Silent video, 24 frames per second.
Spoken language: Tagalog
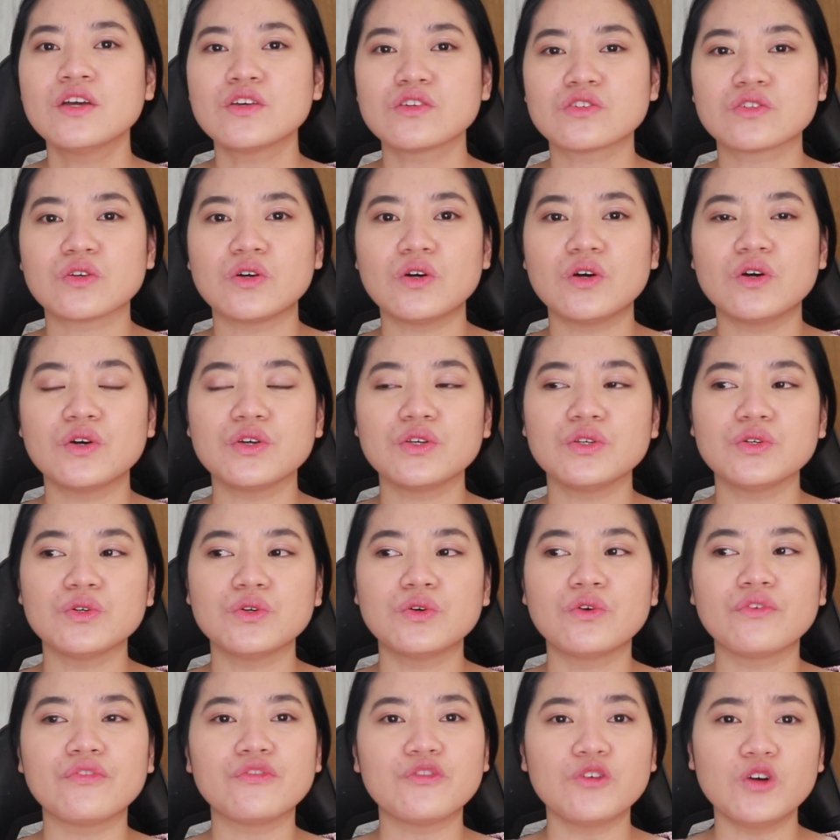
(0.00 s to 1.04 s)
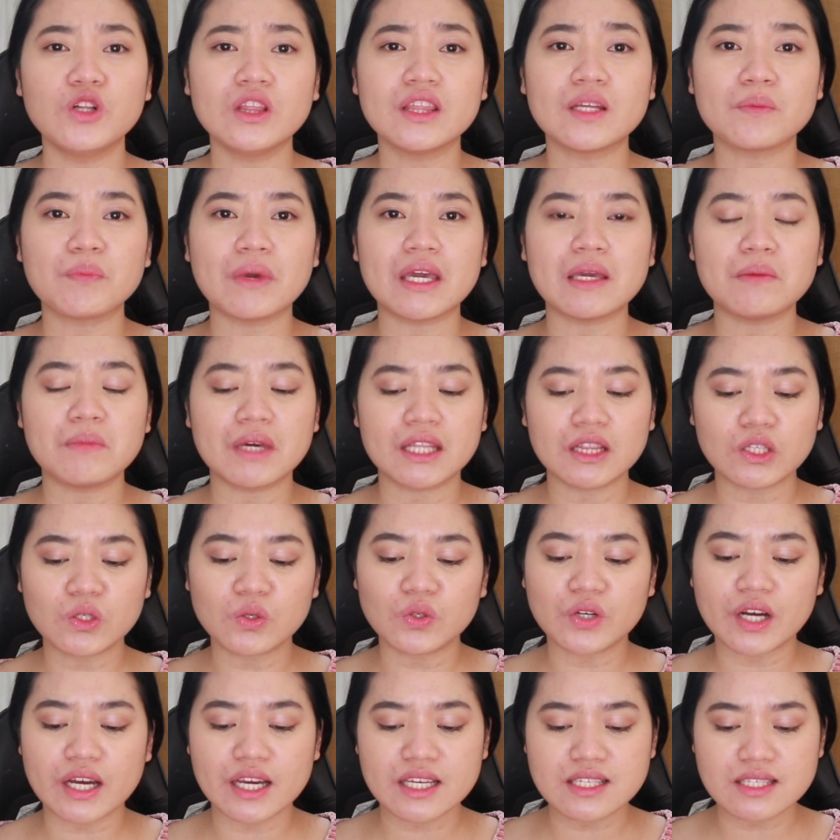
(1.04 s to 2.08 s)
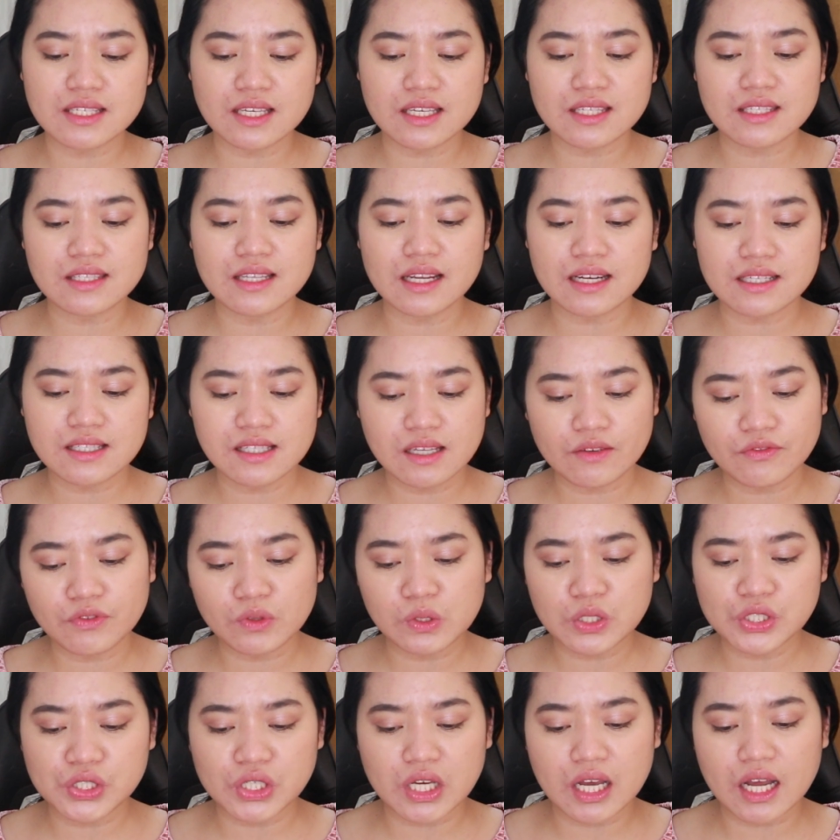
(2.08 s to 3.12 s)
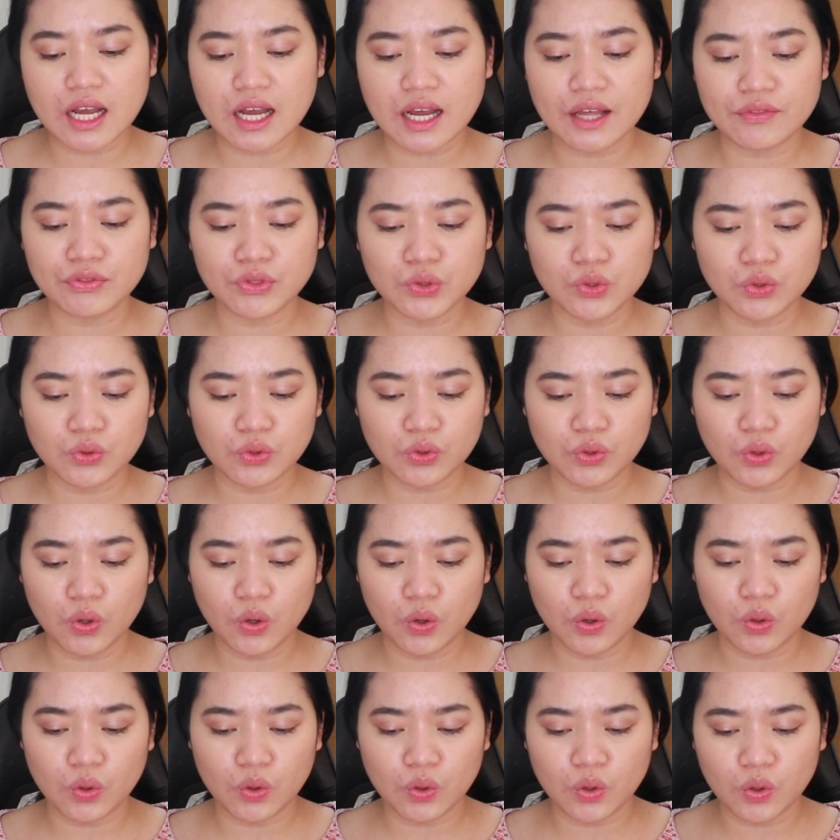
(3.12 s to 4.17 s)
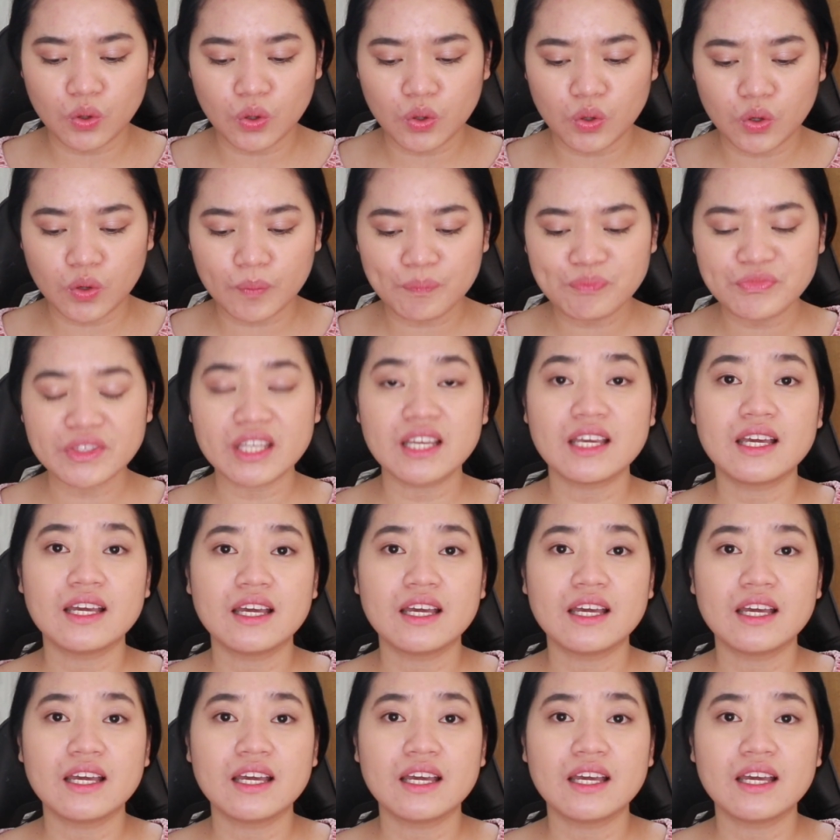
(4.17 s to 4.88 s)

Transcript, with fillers: So, yung full na payment ko guys is na-receive ko siya noong